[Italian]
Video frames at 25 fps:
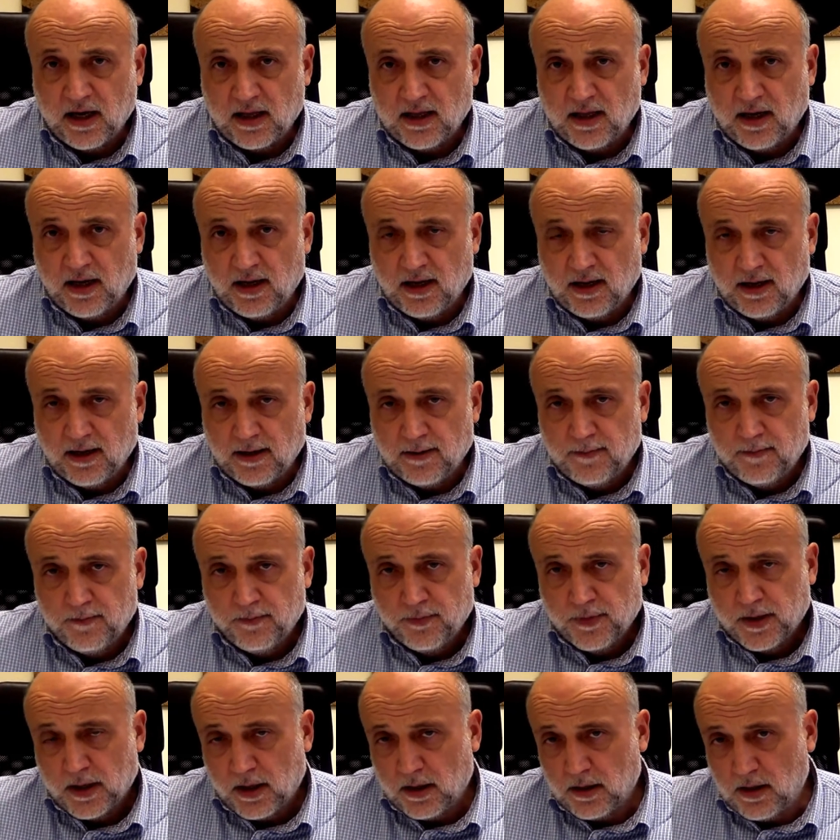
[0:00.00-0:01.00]
del,
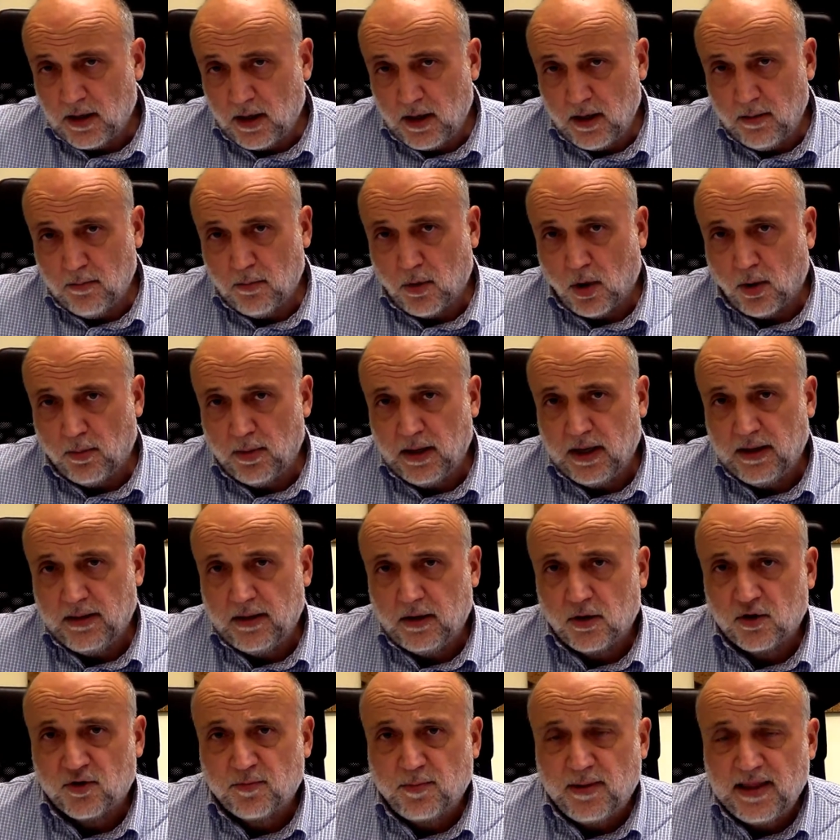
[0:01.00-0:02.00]
dell'immobile
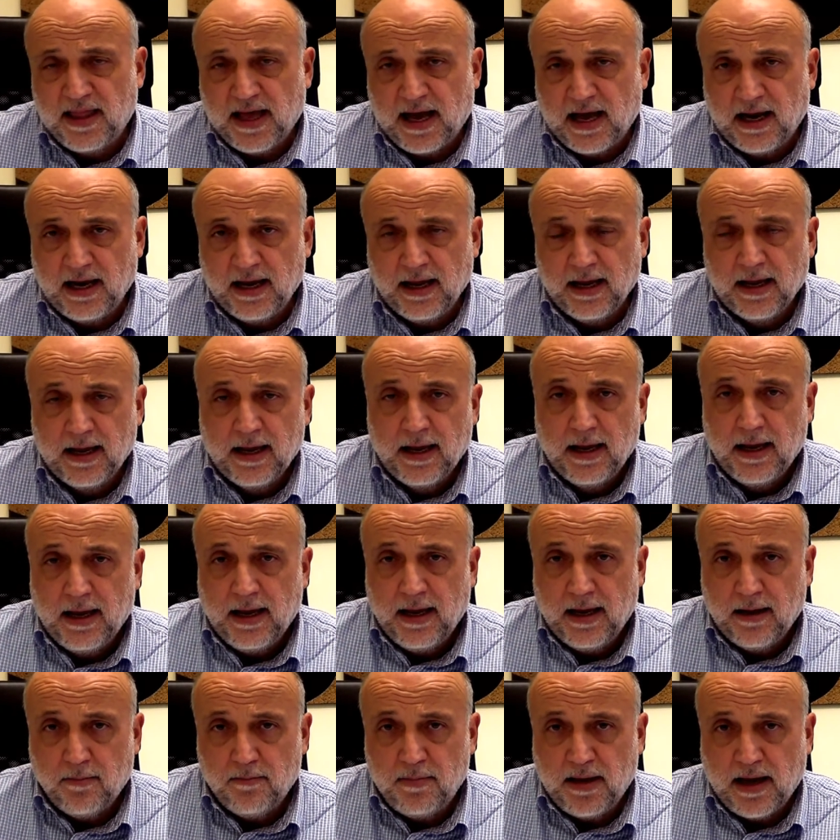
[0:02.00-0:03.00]
dell'ospedale
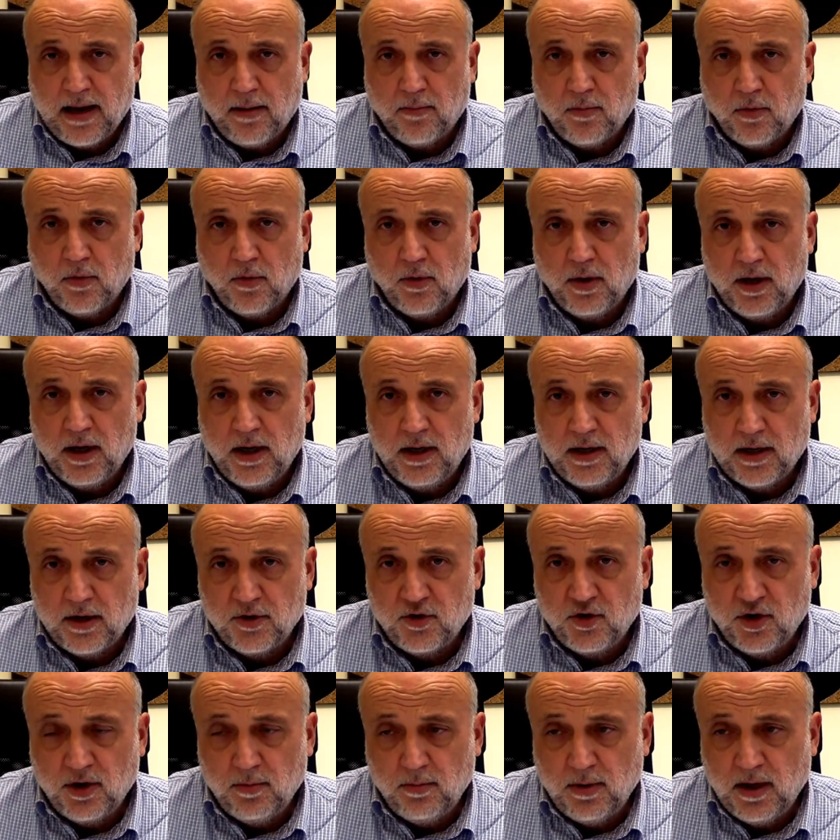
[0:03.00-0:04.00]
e abbiamo
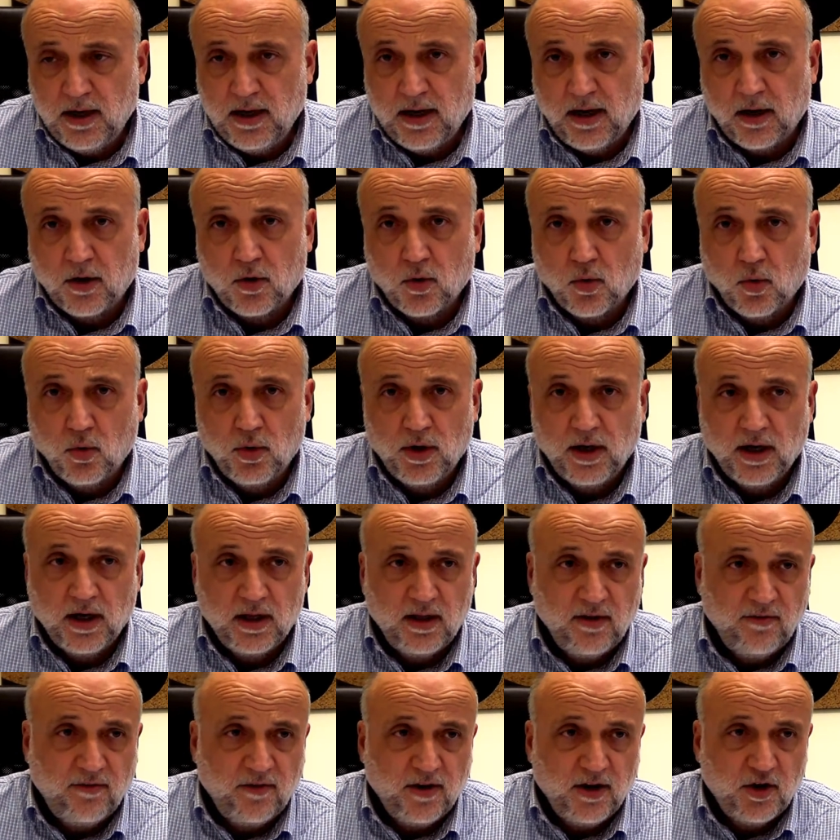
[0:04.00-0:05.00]
inagibili alcuni
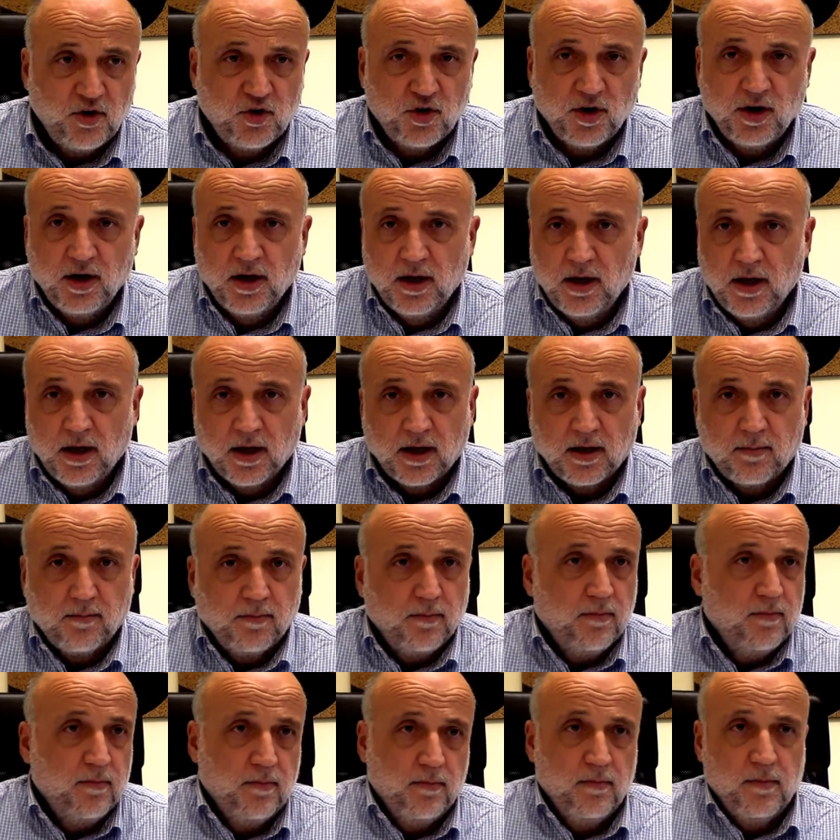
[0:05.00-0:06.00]
edifici
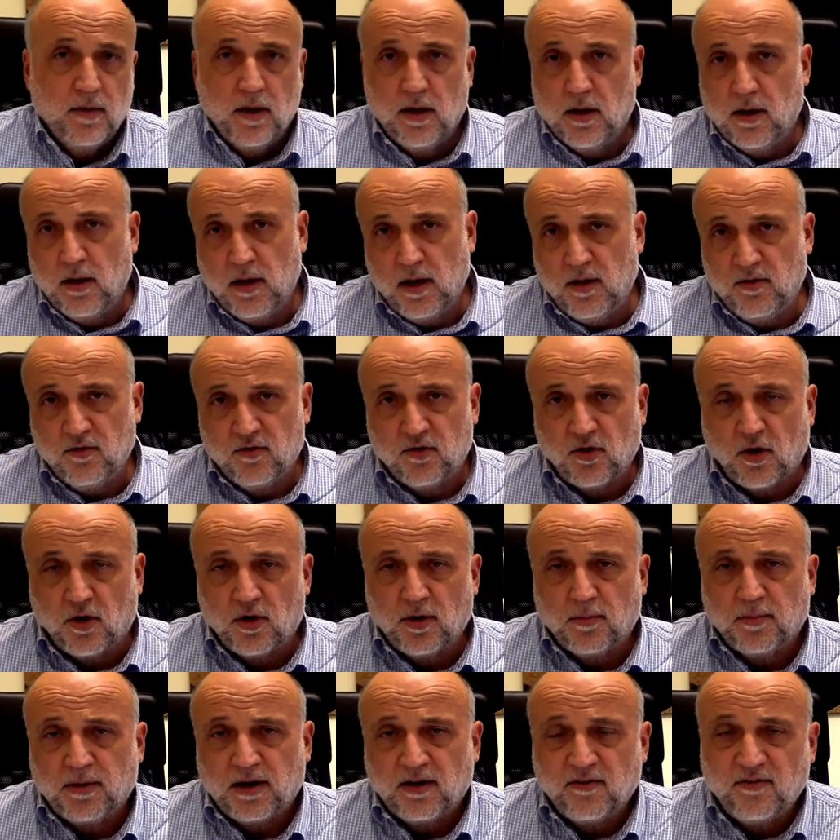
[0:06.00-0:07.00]
mm, in zone
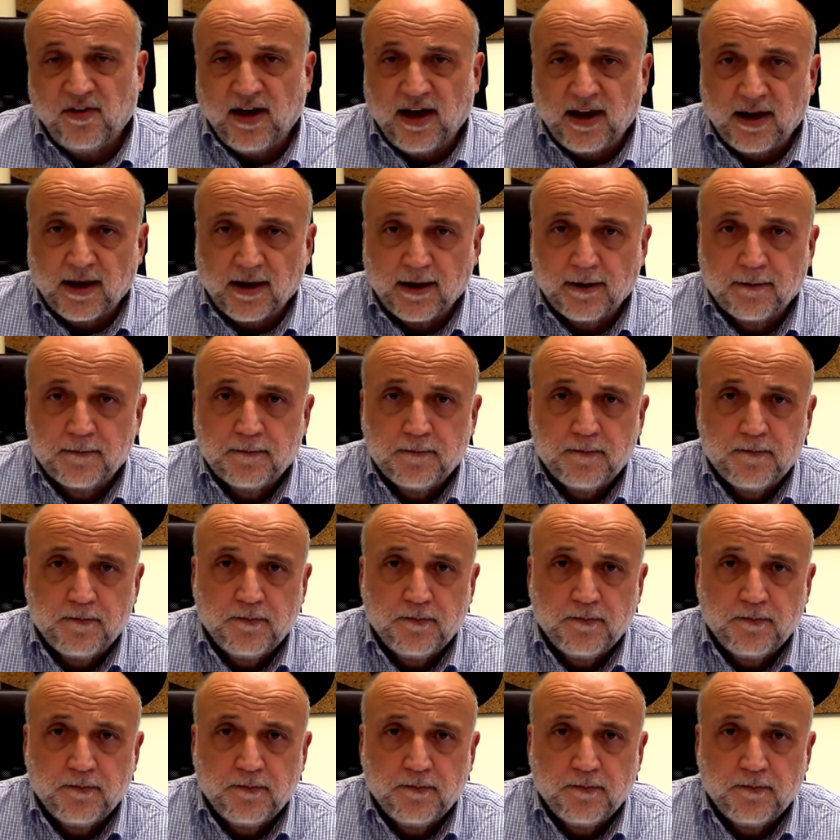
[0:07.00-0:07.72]
periferiche.